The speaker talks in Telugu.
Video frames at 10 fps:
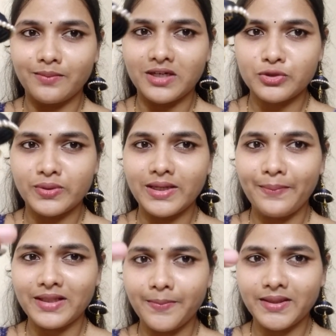చూడండి పెద్ద
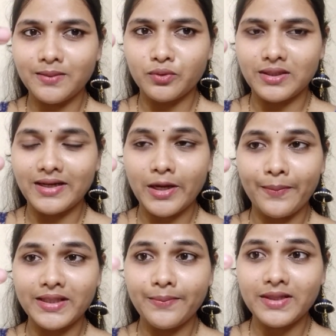పెద్ద బుట్టలు నాకు పెద్ద
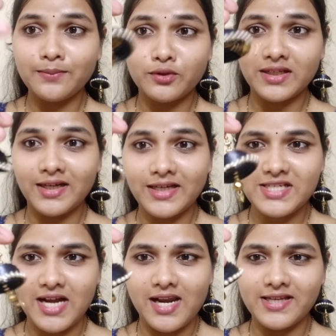పెద్ద బుట్టలు అంటే
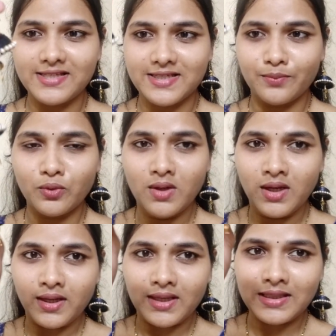చాలా ఇష్టము
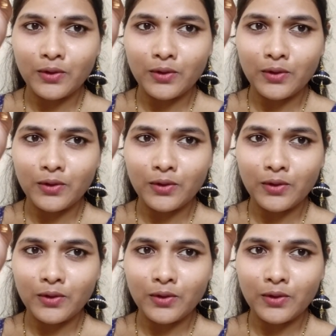కింద కూడా